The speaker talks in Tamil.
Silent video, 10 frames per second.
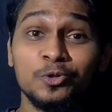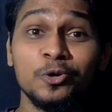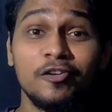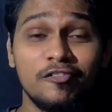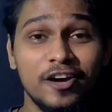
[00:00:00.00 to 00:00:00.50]

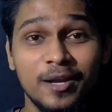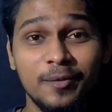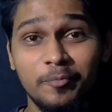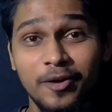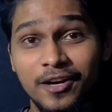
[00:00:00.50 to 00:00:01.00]
ஸோ
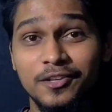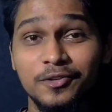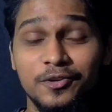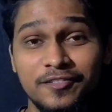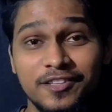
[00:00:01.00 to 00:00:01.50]
ஒர்க்
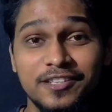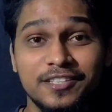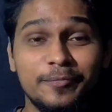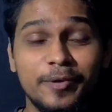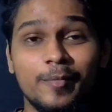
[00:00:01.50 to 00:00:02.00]
பண்ணுறது கூட
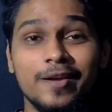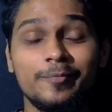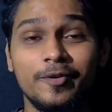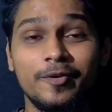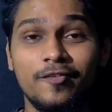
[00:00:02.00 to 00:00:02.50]
வந்து சில பேர்
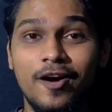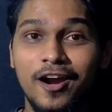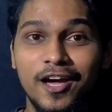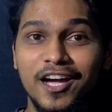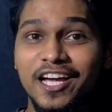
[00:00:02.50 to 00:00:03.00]

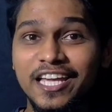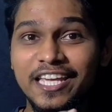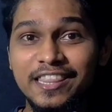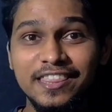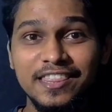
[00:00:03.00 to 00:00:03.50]
பயப்படுவாங்களாம்
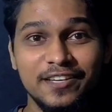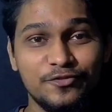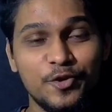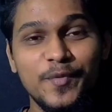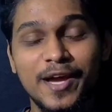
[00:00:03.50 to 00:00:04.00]

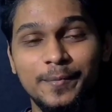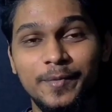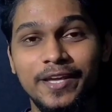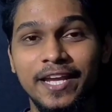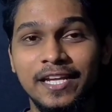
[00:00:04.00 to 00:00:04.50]
இந்த
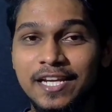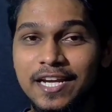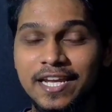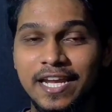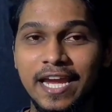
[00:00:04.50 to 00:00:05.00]
ஃபோபியாவுக்கு பேர்
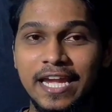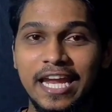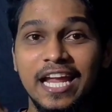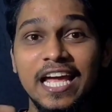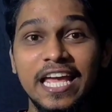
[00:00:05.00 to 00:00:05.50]
என்ன அப்படின்னு
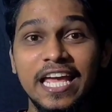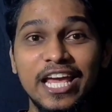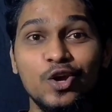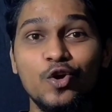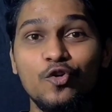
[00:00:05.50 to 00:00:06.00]
கேட்டிங்கன்னா
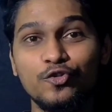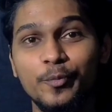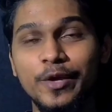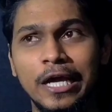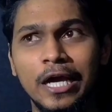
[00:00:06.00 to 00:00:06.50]

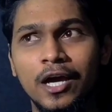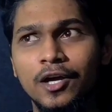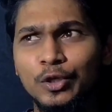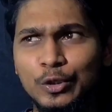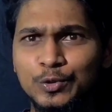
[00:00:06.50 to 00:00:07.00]
எர்கோஃபோபியா
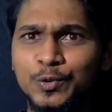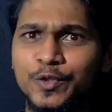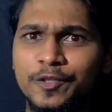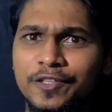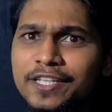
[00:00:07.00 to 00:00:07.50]
ஸோ
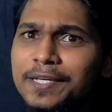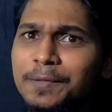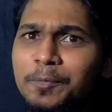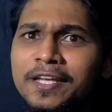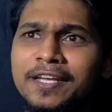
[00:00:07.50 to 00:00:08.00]
இவங்க வந்து
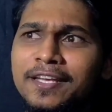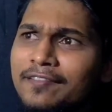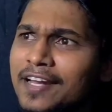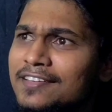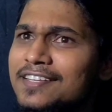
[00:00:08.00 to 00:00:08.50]
எப்படி
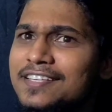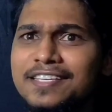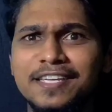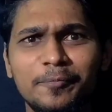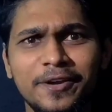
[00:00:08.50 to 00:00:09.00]
வேலை
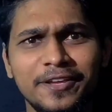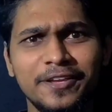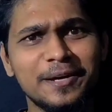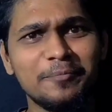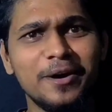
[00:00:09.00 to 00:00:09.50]
செஞ்சு
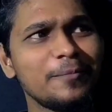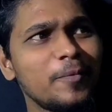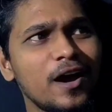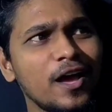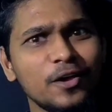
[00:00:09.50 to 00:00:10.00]
எப்படி
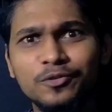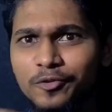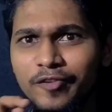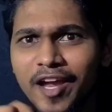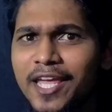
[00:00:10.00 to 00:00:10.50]
சம்பாதிப்பாங்க
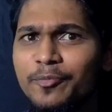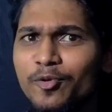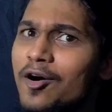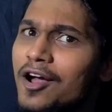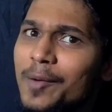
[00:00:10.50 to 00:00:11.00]
ஸோ வேலைக்கு
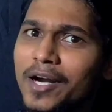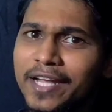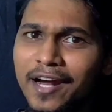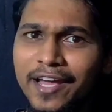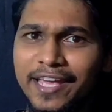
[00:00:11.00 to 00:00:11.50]
போவாங்களா
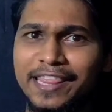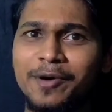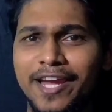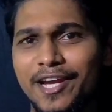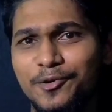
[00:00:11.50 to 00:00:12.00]
மாட்டாங்களா
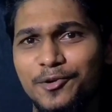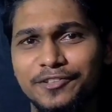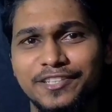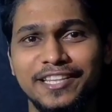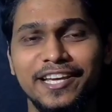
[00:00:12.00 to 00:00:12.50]
இந்த மாதிரியான
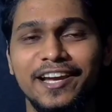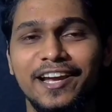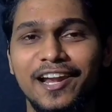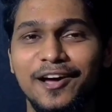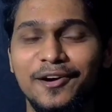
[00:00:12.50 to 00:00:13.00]
ஒரு
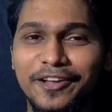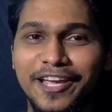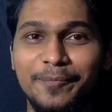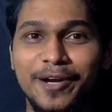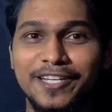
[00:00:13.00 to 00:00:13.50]
சந்தேகங்கள்லாம்
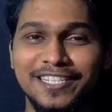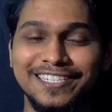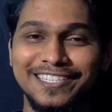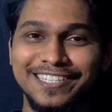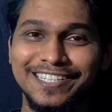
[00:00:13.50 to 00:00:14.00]
கூட என்
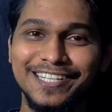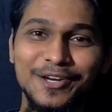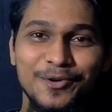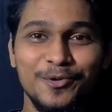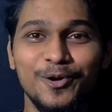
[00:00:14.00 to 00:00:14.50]
மனசில் எழுது
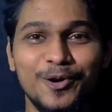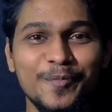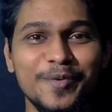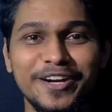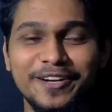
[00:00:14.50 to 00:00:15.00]

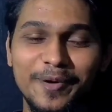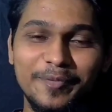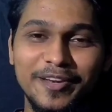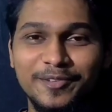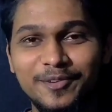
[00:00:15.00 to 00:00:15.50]
உங்களுக்கும்
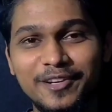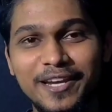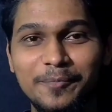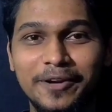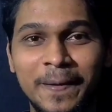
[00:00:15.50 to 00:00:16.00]
எழும் அப்படின்னு
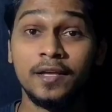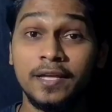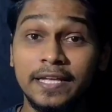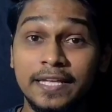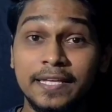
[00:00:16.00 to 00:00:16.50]
சொல்லி நம்புகிறேன்
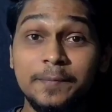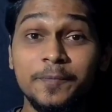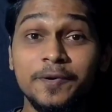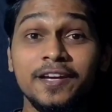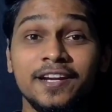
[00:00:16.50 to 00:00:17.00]
இப்போ